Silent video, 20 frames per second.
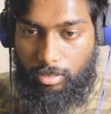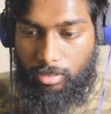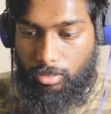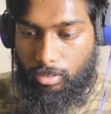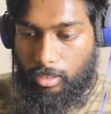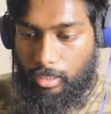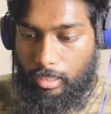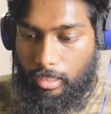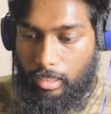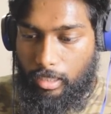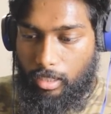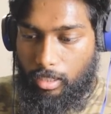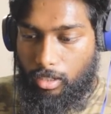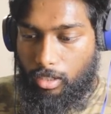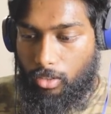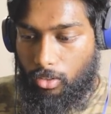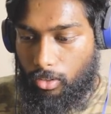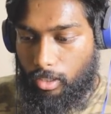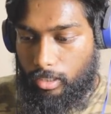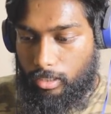ஸோ
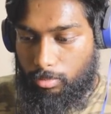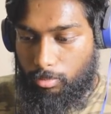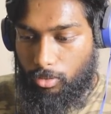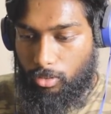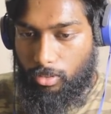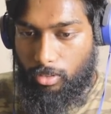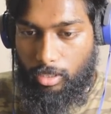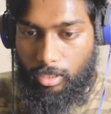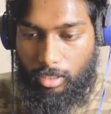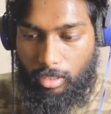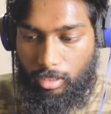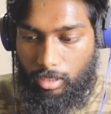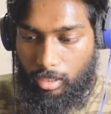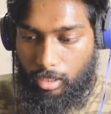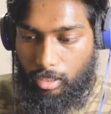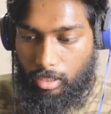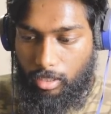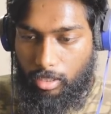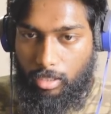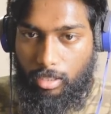க்ளீன் நாய்ஸ் மட்டும் இருக்குது
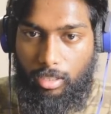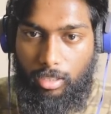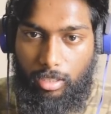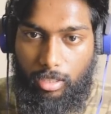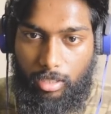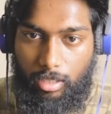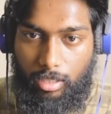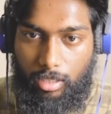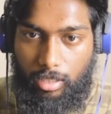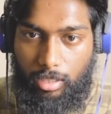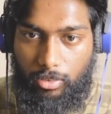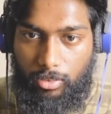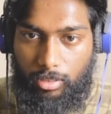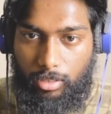இதில் இதை